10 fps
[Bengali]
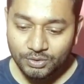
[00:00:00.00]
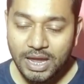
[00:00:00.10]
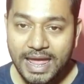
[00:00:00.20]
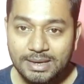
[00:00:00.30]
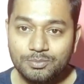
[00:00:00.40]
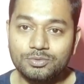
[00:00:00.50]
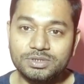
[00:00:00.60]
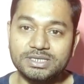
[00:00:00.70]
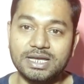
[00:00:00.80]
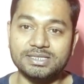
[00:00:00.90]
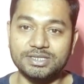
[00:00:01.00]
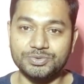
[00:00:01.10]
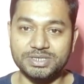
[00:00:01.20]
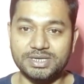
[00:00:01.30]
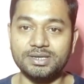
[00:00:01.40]
তো এই মুহূর্তে যা
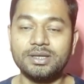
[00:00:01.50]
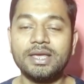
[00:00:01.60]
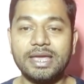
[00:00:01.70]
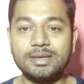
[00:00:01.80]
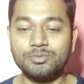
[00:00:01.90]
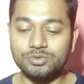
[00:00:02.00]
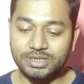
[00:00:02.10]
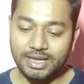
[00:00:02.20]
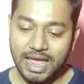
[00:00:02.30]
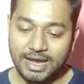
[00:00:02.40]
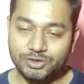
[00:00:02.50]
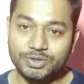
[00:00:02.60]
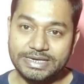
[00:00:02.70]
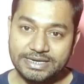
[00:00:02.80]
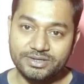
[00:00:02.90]
সিচুয়েশন এই মুহূর্তে
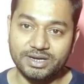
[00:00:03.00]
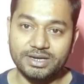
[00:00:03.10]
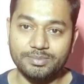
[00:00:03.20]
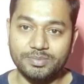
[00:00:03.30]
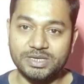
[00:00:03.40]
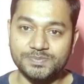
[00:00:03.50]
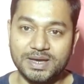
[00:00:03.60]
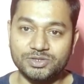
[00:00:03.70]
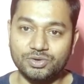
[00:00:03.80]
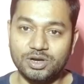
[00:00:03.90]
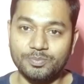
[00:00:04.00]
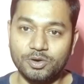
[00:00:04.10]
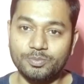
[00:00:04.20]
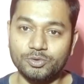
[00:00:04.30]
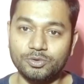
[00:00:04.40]
একজন ইন্টার্ন এমবিবিএস পাস করার
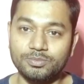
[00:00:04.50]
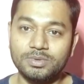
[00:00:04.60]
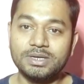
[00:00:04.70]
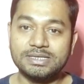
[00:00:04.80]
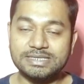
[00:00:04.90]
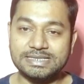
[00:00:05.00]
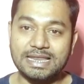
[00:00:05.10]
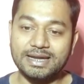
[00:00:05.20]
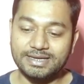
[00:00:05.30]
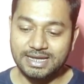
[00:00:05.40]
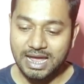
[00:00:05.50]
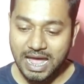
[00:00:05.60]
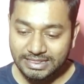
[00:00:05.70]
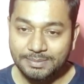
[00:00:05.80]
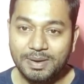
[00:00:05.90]
পর প্রথম যে স্যালারিটা
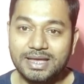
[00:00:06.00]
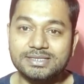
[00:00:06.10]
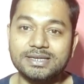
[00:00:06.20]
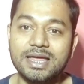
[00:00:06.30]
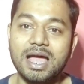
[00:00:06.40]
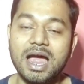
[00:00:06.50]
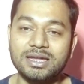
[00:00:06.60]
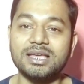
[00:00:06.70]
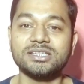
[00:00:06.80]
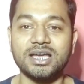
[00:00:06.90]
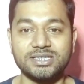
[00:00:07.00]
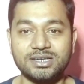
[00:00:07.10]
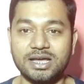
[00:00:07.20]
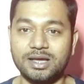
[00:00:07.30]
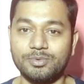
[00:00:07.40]
হাতে পায় সেটা আঠাশ হাজার
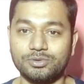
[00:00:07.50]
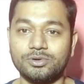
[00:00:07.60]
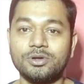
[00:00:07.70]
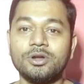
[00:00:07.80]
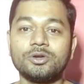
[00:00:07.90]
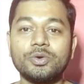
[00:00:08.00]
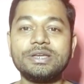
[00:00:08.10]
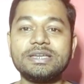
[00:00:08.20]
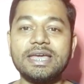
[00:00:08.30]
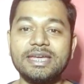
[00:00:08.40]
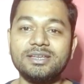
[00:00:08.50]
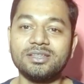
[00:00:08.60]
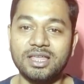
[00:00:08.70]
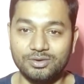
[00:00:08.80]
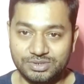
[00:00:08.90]
টাকা মতো টোয়েন্টি এইট
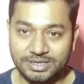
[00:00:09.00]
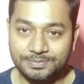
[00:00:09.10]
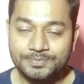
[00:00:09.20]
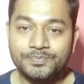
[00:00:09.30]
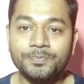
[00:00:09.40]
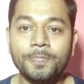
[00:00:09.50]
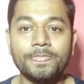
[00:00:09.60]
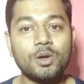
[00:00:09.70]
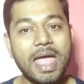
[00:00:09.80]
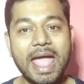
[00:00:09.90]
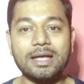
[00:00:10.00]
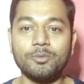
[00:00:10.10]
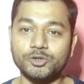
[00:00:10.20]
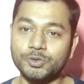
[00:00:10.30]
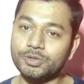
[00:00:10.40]
থাউজেন্ড তো এক
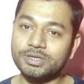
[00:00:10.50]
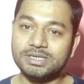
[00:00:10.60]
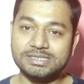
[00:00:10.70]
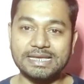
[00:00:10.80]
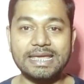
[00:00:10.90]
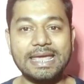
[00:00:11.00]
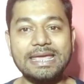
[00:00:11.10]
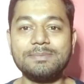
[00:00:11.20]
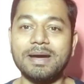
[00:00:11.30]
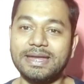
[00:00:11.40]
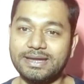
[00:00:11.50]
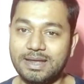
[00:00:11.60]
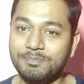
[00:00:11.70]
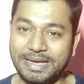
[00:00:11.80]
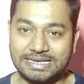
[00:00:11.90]
বছর সে এই
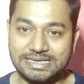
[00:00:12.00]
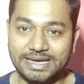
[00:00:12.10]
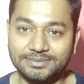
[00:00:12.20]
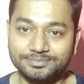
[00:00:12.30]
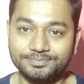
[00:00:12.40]
মাইনেটা পেয়ে যায়